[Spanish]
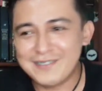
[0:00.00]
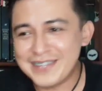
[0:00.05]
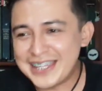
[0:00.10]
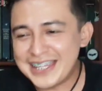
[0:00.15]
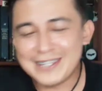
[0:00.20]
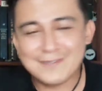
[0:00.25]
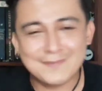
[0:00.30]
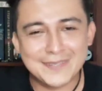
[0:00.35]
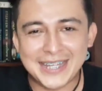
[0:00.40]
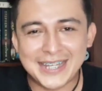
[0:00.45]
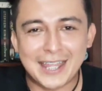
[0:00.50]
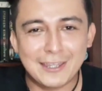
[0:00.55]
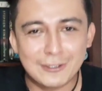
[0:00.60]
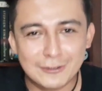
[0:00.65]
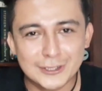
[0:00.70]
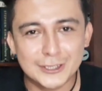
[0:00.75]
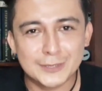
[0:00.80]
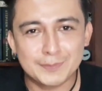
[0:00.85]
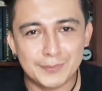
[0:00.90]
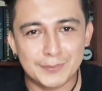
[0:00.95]
había eliminado
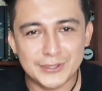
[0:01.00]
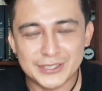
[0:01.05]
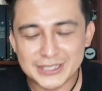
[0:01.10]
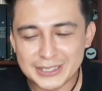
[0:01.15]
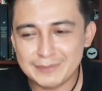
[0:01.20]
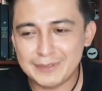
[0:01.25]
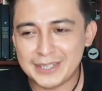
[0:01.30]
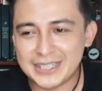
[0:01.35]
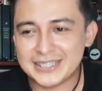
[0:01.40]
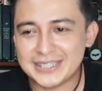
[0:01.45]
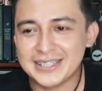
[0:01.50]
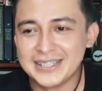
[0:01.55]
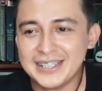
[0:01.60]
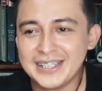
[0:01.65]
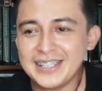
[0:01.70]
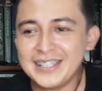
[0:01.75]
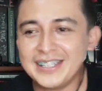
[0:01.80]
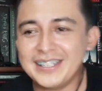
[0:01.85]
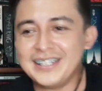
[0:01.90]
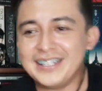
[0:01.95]
los, los
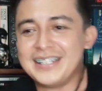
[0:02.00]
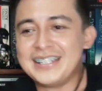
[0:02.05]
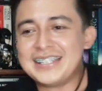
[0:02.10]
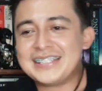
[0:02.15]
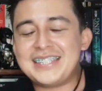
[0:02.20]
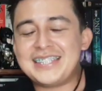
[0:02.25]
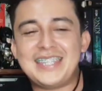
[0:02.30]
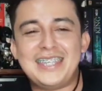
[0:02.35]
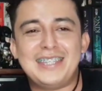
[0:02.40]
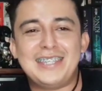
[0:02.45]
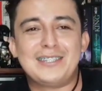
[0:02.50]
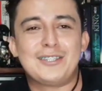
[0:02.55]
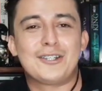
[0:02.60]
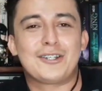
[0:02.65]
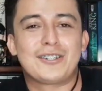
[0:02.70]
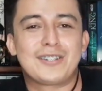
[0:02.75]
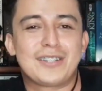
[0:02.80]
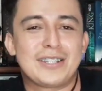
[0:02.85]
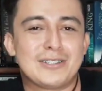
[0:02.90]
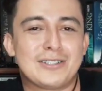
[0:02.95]
Haters, los haters. Sí, yo
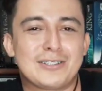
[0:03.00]
creo que